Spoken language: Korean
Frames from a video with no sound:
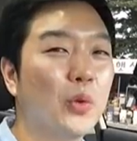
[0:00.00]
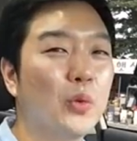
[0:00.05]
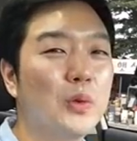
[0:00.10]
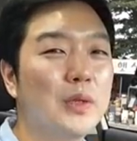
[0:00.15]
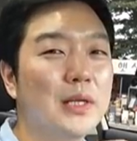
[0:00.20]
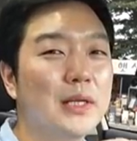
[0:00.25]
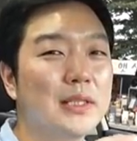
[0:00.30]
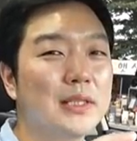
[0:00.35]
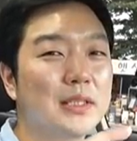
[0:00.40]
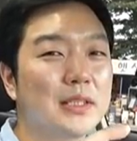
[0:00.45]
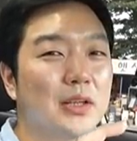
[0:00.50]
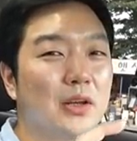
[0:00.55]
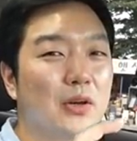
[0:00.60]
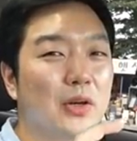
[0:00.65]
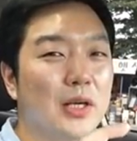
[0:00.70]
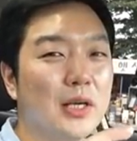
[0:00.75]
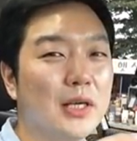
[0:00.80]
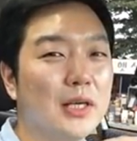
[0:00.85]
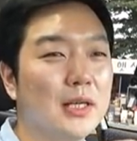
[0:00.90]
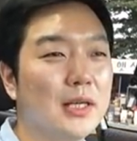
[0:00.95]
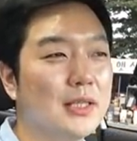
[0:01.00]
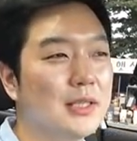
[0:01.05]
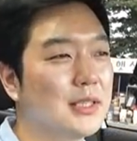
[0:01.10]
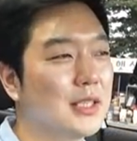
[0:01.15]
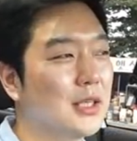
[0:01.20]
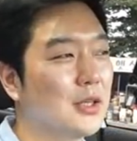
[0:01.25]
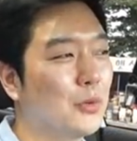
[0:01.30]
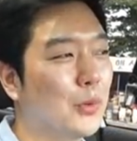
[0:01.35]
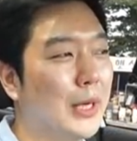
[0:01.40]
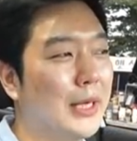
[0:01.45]
홀딩 능력이
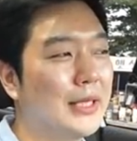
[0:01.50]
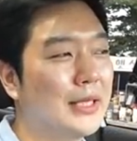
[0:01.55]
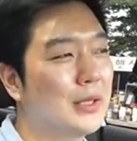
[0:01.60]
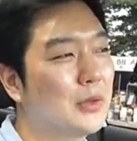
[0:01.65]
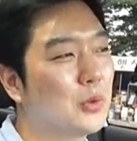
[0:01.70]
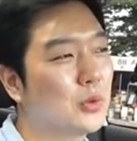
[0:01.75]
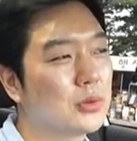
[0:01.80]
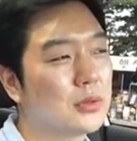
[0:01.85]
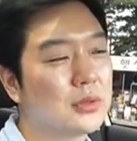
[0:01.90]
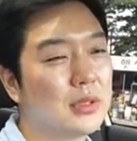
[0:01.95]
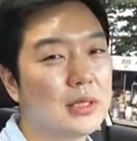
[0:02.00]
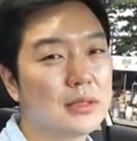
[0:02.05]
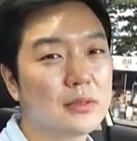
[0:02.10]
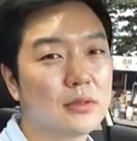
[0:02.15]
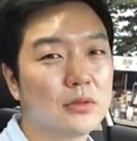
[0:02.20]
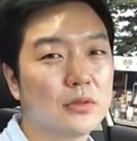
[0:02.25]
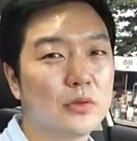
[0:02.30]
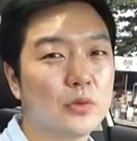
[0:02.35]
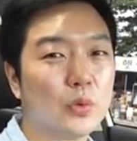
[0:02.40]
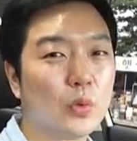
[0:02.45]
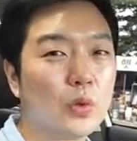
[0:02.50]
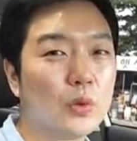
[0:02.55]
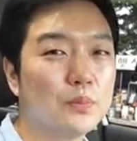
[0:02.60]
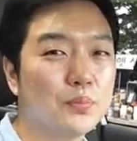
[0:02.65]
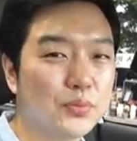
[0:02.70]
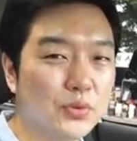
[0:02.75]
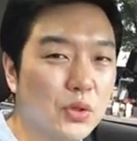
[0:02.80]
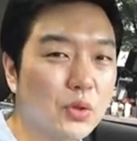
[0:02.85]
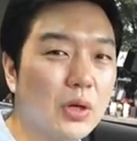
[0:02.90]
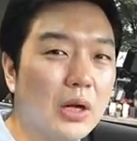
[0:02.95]
이제 와인딩 코스에서는 조금
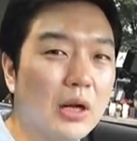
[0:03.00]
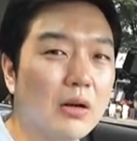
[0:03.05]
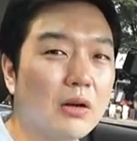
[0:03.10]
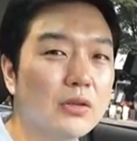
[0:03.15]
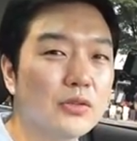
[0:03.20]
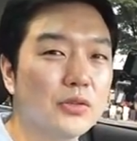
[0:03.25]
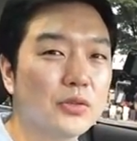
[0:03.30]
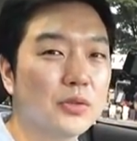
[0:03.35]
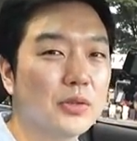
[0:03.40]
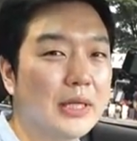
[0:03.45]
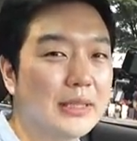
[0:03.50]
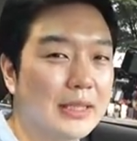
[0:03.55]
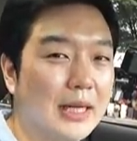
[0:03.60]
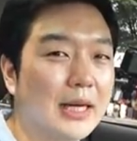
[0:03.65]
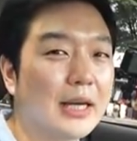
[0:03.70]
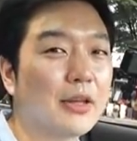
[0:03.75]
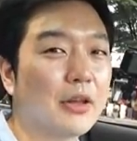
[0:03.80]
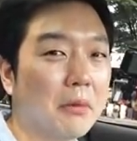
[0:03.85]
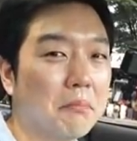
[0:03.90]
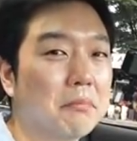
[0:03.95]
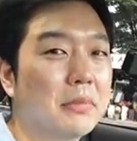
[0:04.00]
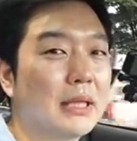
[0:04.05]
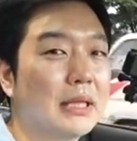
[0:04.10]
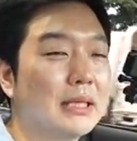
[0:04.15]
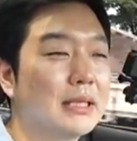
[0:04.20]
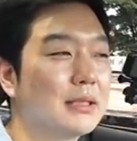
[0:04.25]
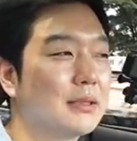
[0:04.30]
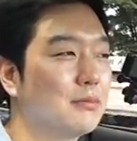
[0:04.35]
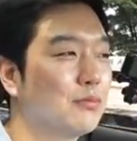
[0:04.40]
부족할 것으로 예상이 됩니다.